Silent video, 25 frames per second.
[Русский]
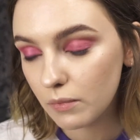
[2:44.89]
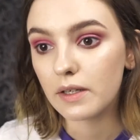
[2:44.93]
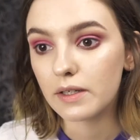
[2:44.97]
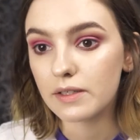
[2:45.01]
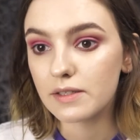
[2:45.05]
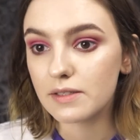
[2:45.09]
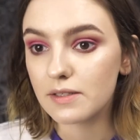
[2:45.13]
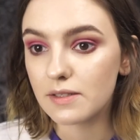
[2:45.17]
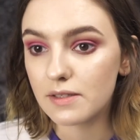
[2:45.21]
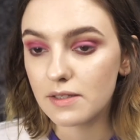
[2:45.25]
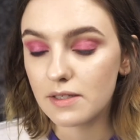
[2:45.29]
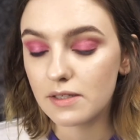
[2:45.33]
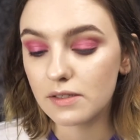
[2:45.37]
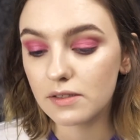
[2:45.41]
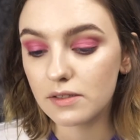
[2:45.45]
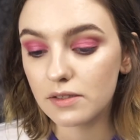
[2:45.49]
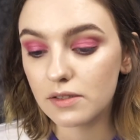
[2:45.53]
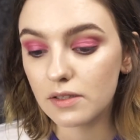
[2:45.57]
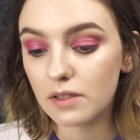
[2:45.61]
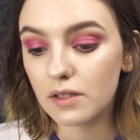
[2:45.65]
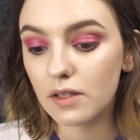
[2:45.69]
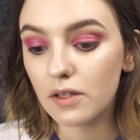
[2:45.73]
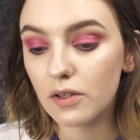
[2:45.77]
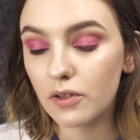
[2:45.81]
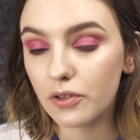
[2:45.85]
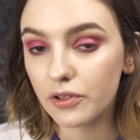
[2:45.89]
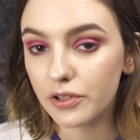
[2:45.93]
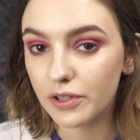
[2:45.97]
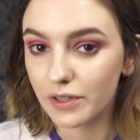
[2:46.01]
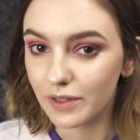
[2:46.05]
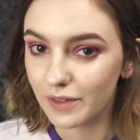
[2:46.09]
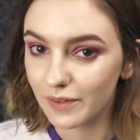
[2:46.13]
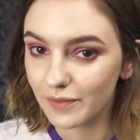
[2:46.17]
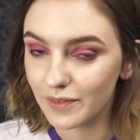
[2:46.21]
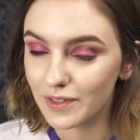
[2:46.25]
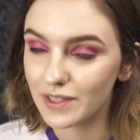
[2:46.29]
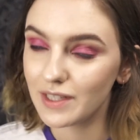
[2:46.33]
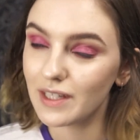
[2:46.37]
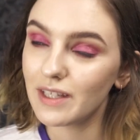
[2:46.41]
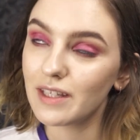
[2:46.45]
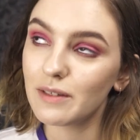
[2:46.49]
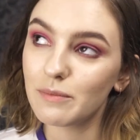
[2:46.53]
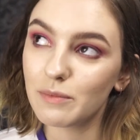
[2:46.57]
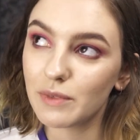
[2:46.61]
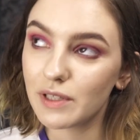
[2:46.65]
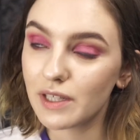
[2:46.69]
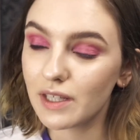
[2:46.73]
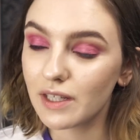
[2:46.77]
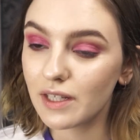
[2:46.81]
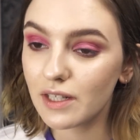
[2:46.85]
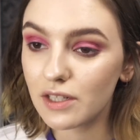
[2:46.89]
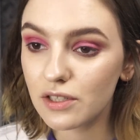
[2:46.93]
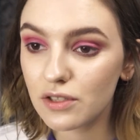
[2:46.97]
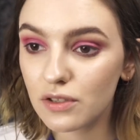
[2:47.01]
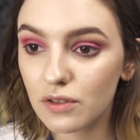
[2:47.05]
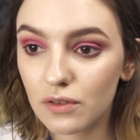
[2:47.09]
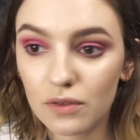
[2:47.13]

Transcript: Я хотела сделать легкий весенний макияж,